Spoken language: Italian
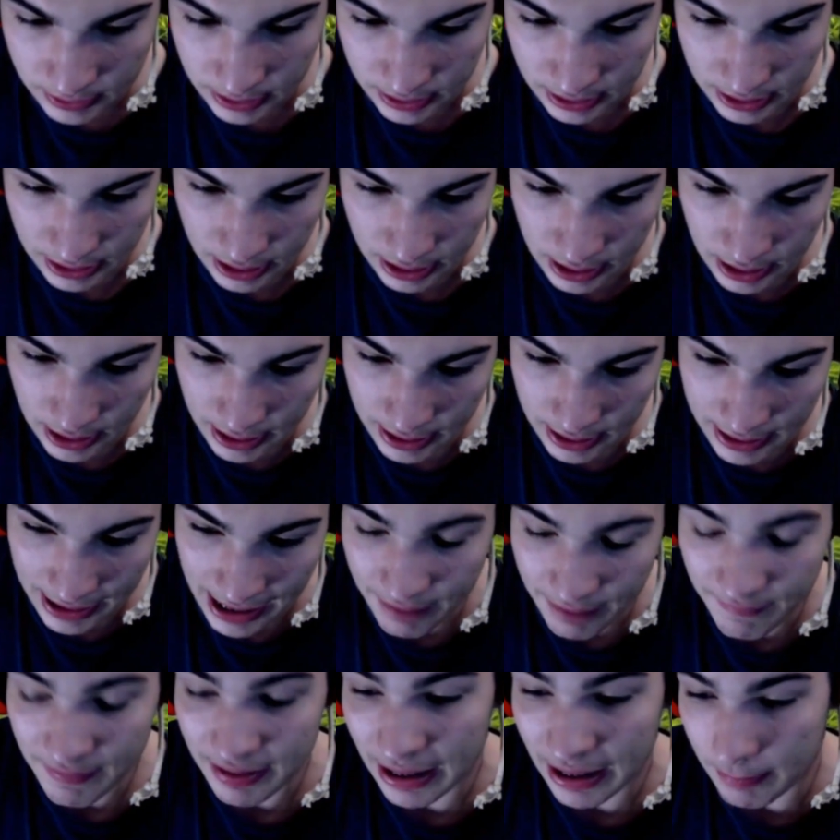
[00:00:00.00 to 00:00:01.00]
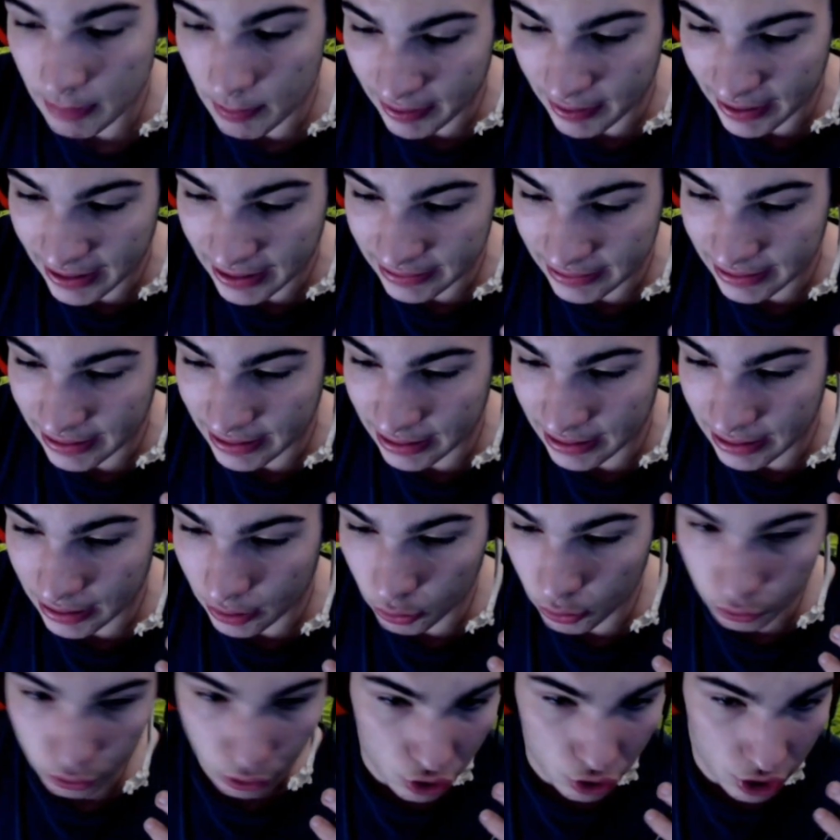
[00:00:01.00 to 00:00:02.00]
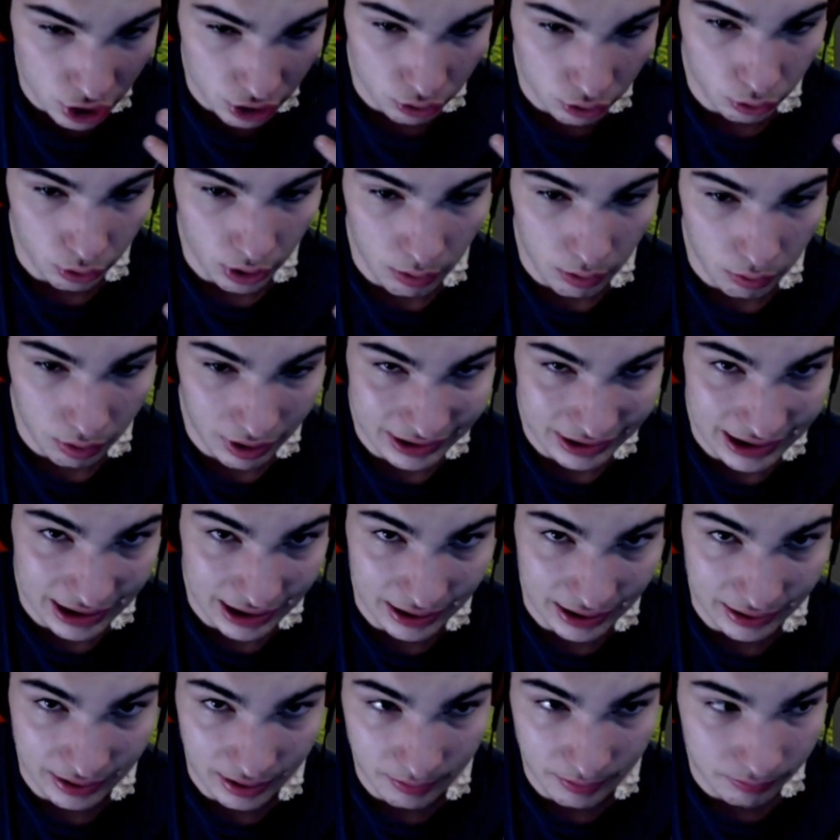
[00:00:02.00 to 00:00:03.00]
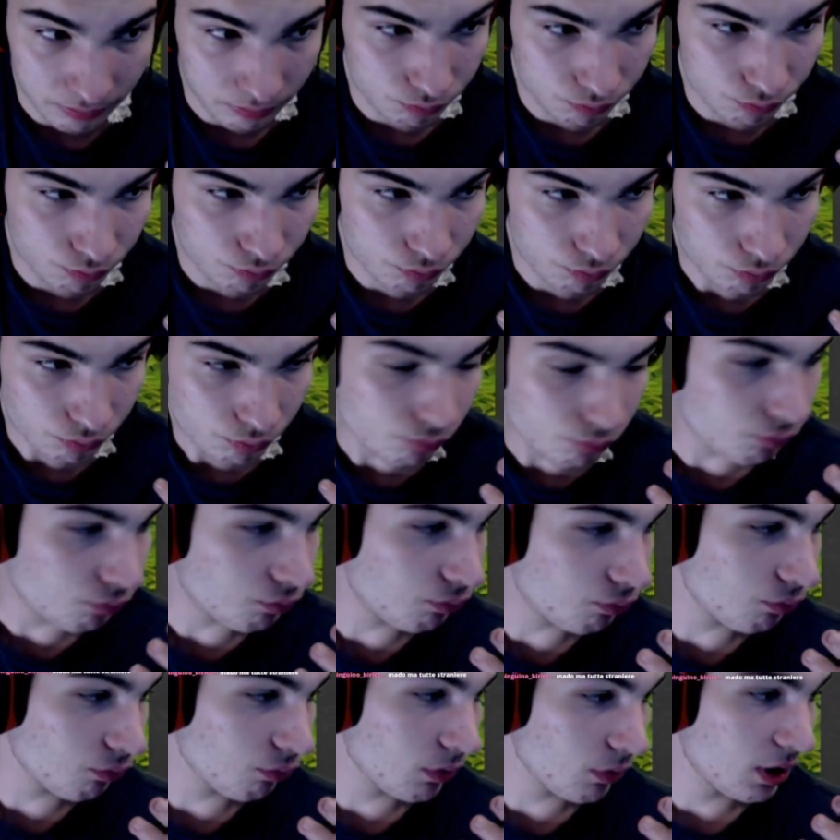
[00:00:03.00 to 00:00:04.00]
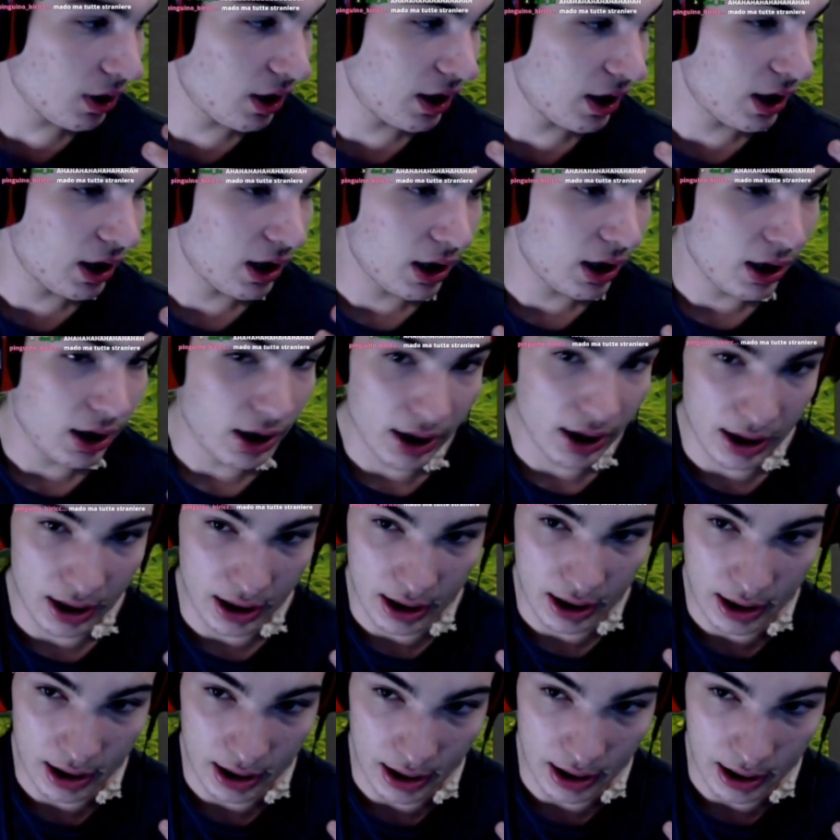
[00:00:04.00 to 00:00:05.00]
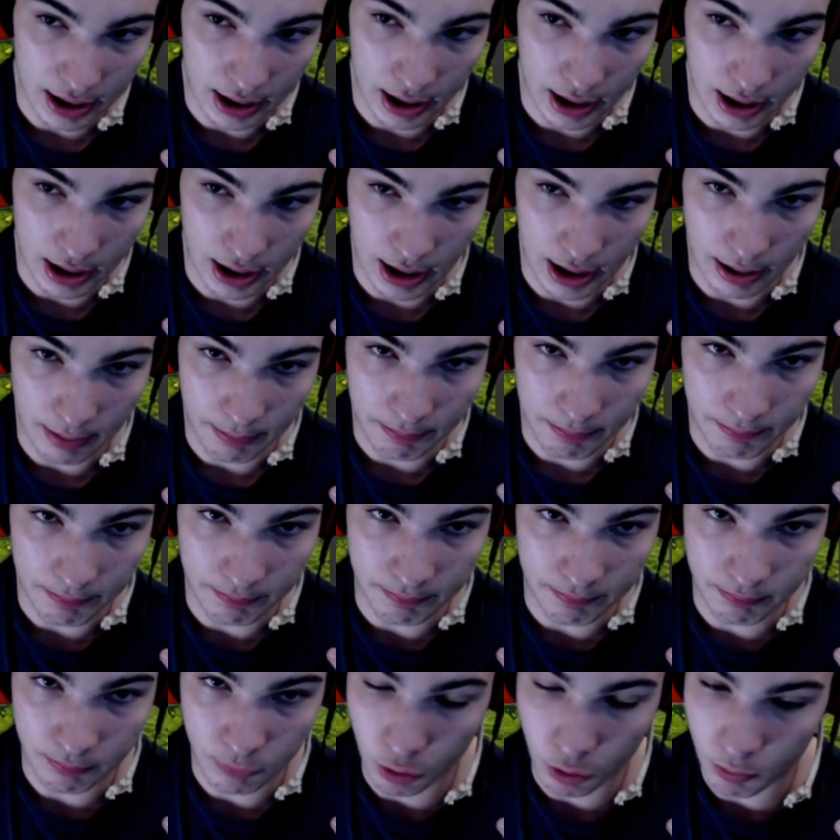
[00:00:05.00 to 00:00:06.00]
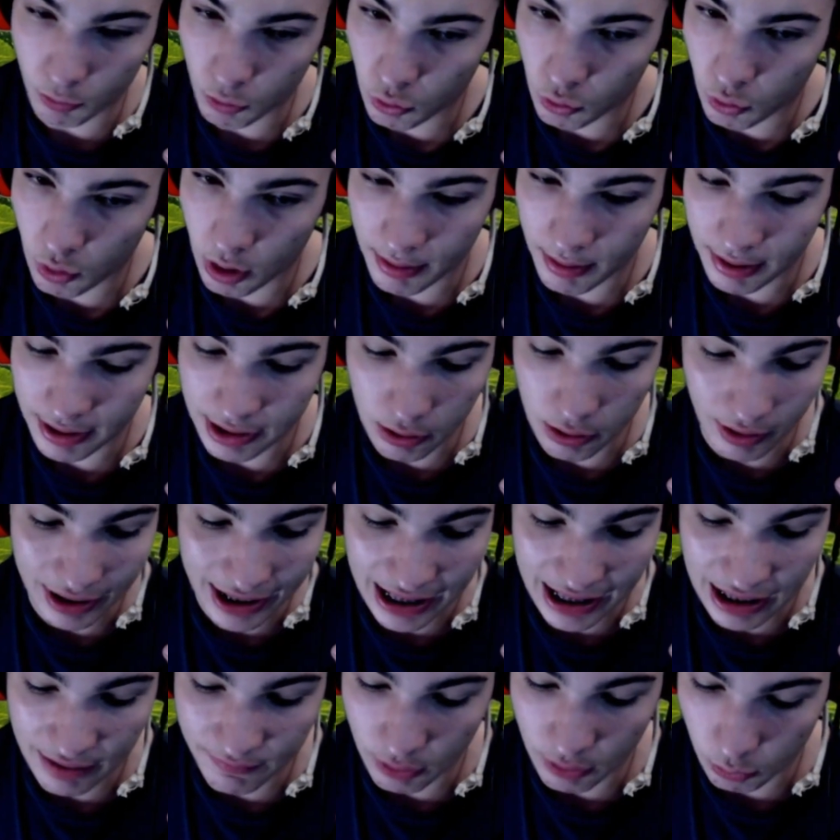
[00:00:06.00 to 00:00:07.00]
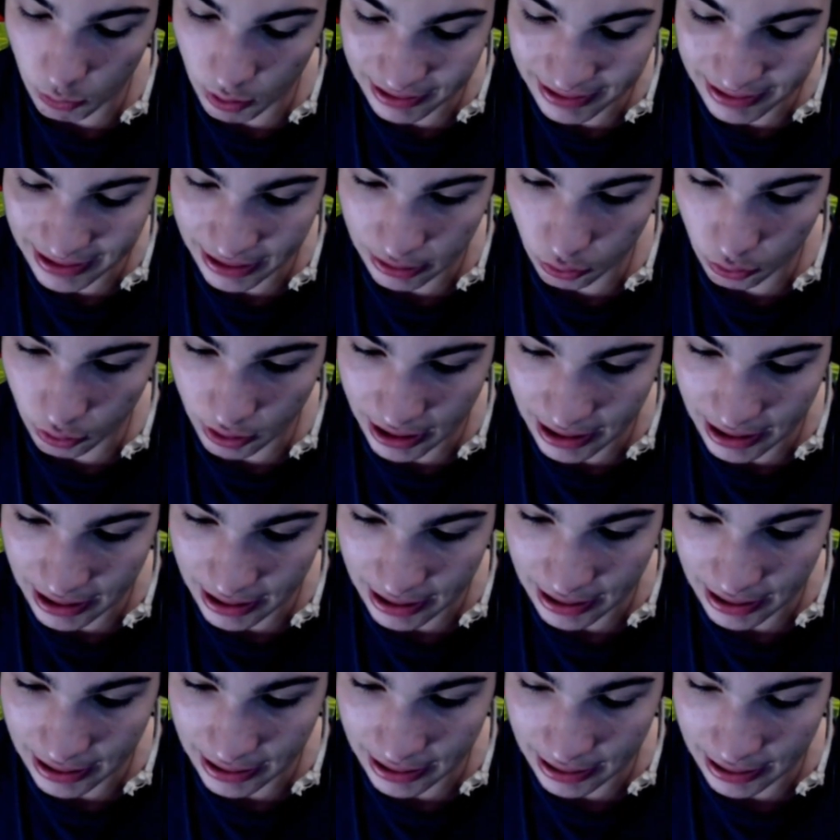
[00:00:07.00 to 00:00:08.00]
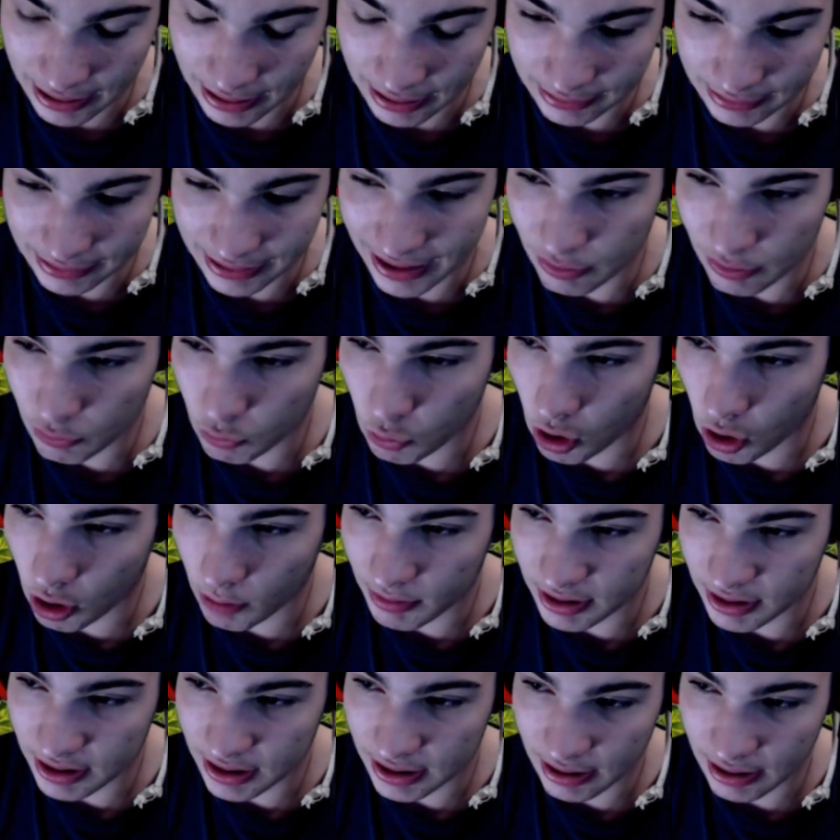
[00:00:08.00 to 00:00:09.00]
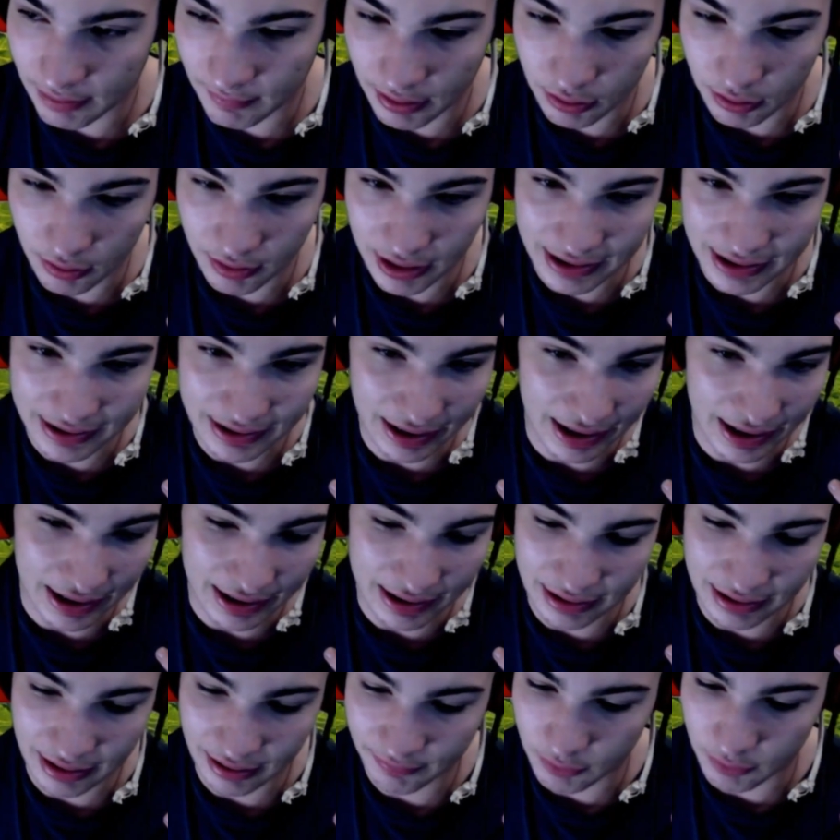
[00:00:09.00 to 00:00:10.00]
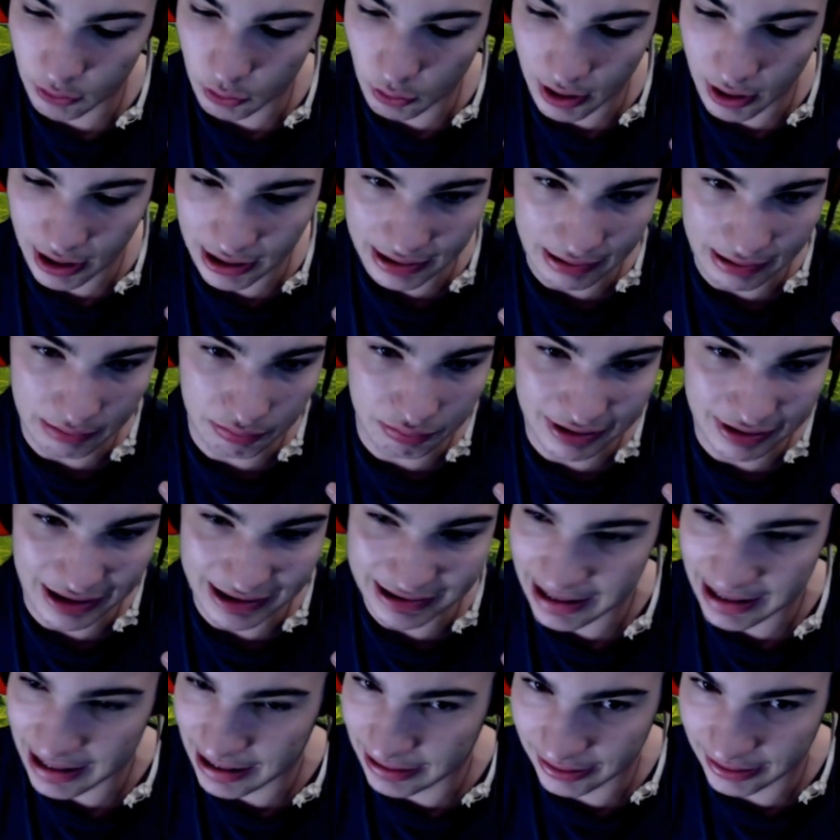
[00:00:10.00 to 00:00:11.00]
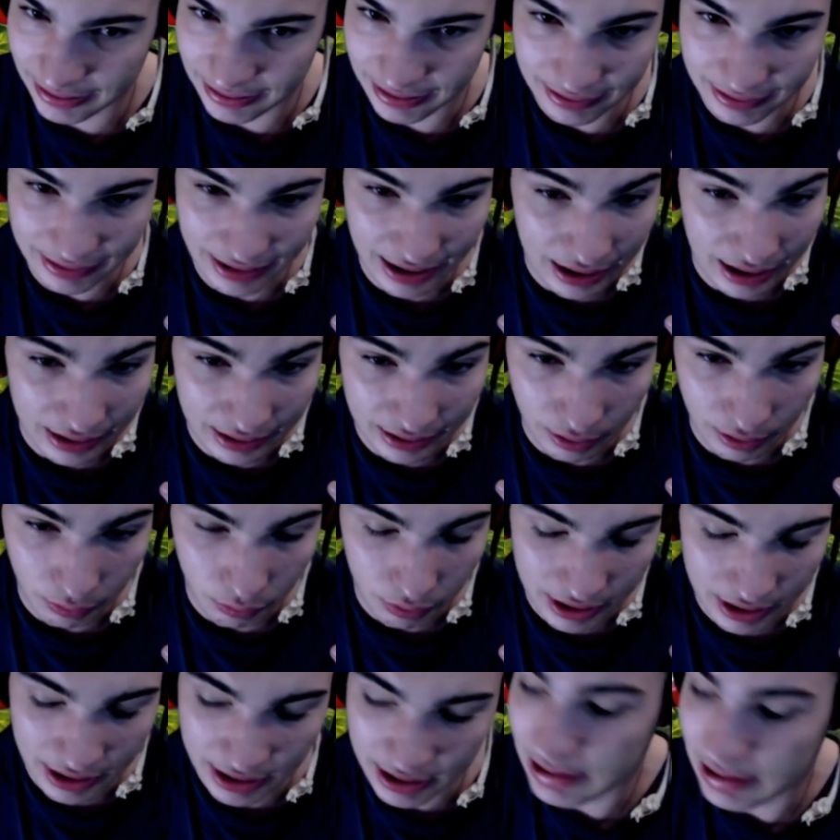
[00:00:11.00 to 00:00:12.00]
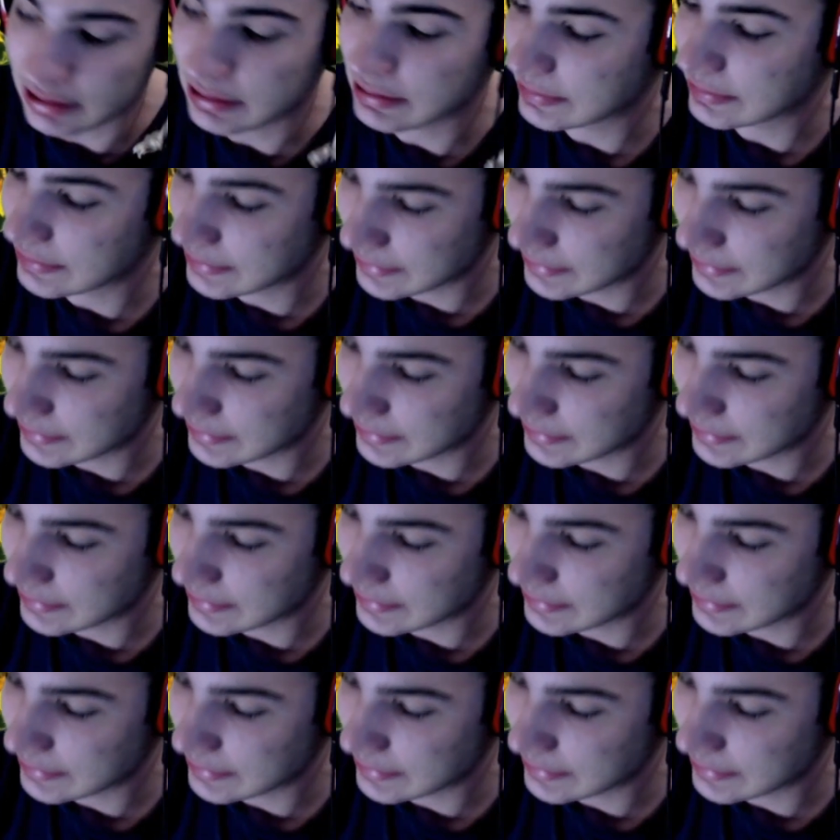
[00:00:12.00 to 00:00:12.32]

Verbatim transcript: Eh, lei verrebbe pagata 800 euro a serata e mm, comunque il locale è frequentato da, dai uomini che vanno dai 30 fino ai 60-70, quindi